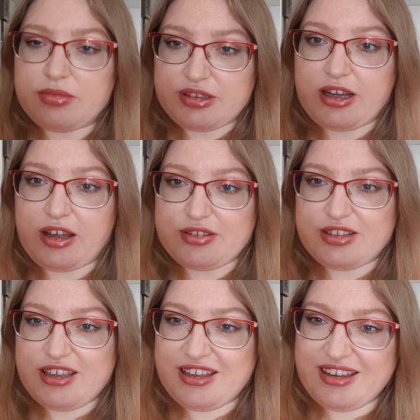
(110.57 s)
заказ
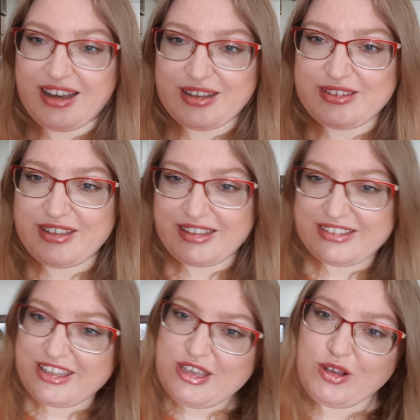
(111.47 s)
от, от
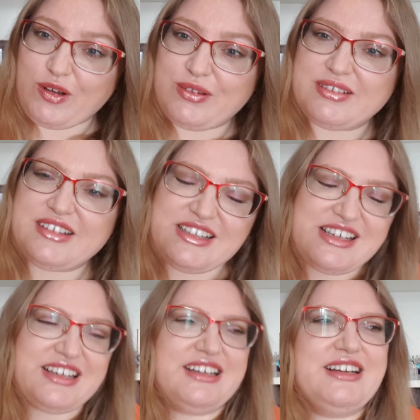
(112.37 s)
Кико.
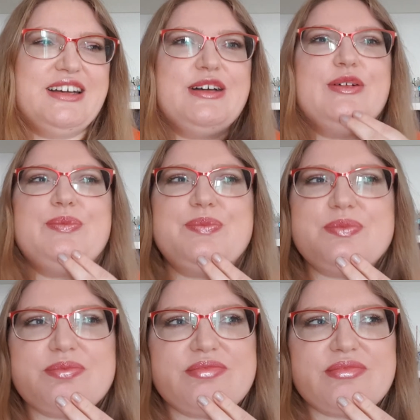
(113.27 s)
Эм,
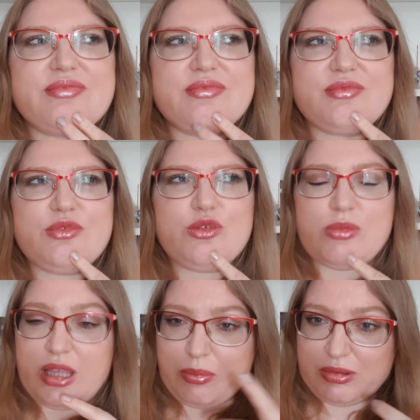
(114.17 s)
у
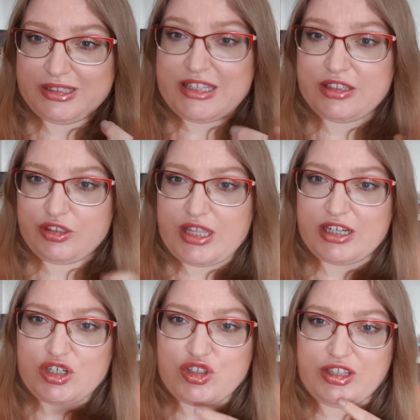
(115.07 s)
меня был день, день
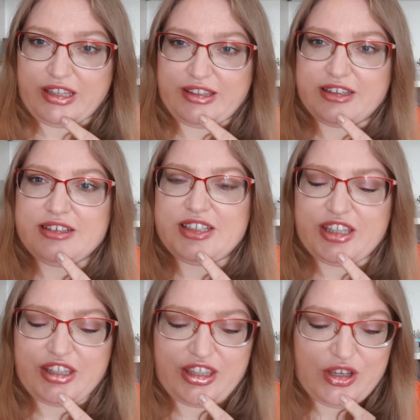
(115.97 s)
рождения,
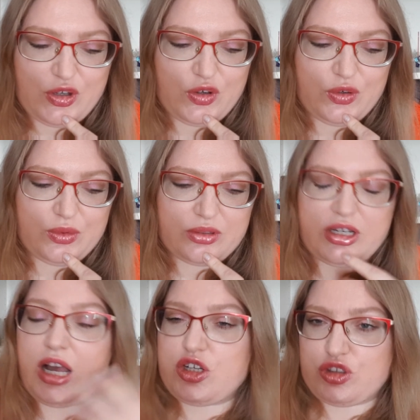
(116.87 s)
и Кико
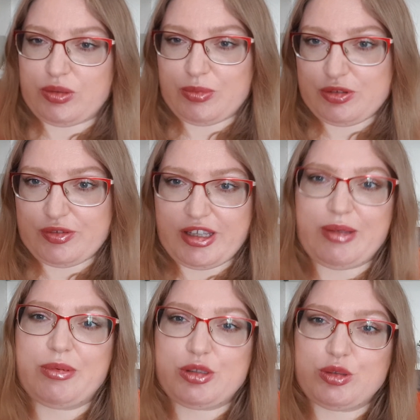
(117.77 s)
каждым
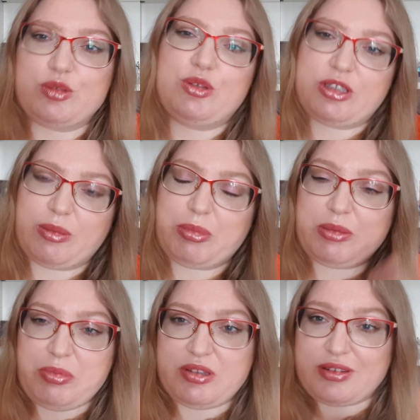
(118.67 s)
своим, кто у них там
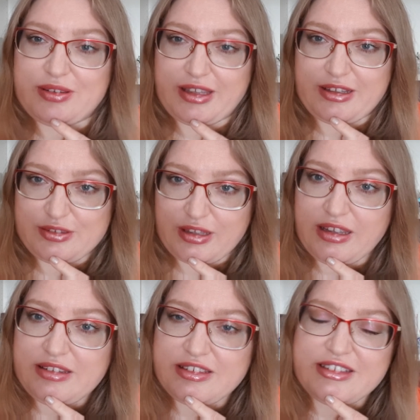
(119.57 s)
подписан на их
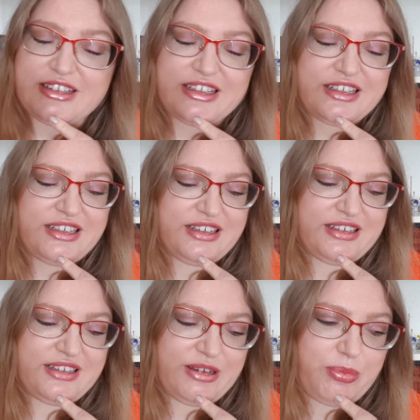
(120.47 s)
сайт,
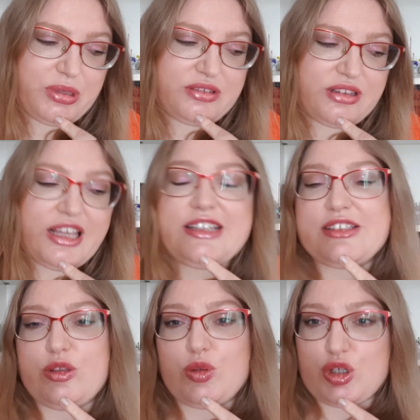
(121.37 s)
э, присылает к дню